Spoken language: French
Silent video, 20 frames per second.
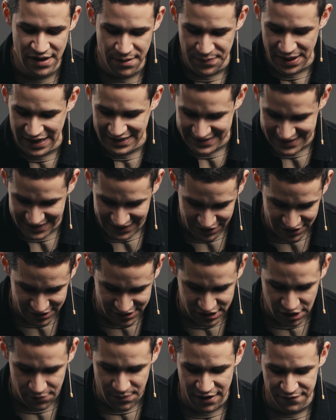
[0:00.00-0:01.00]
À partir de
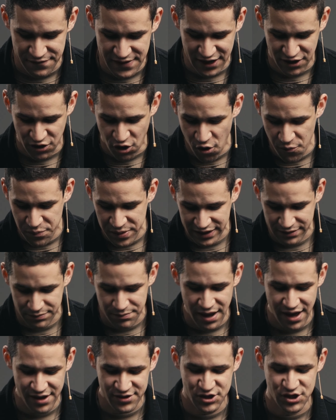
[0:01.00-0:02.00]
ça, ma vie a
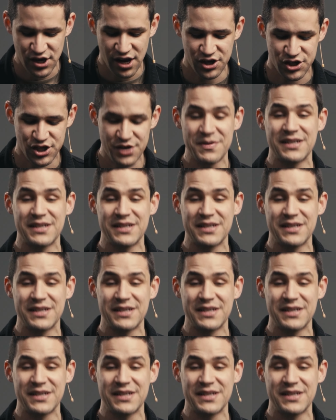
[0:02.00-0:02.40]
complètement changé,